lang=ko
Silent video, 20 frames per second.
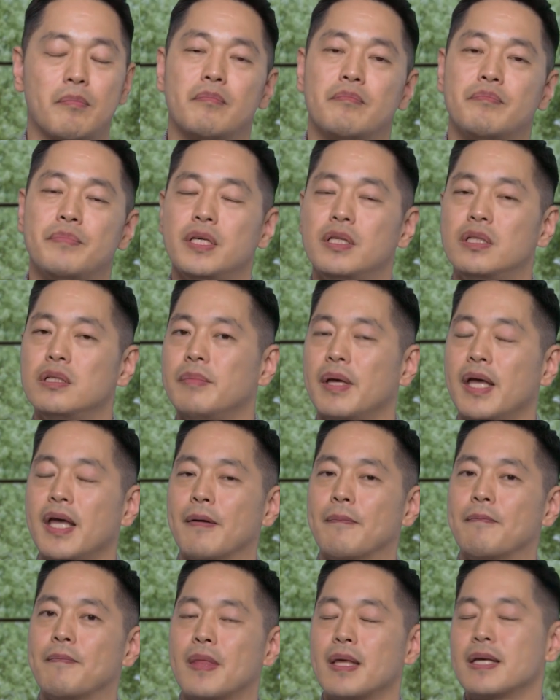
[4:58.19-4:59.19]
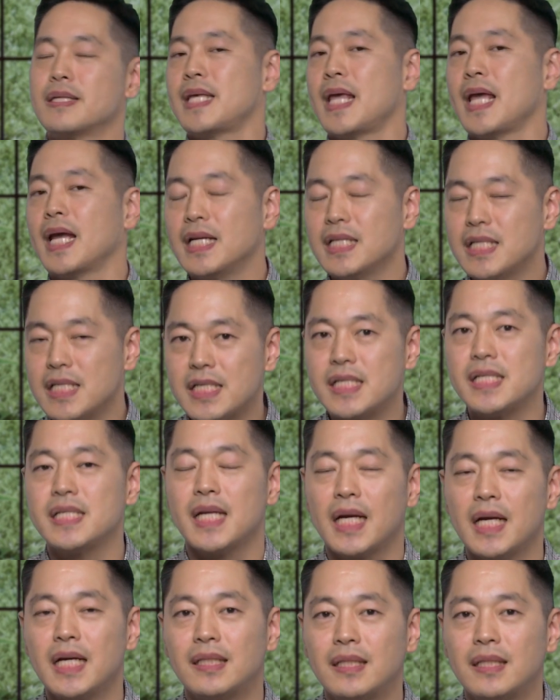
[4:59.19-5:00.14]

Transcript: 믿음에 세 가지 시제가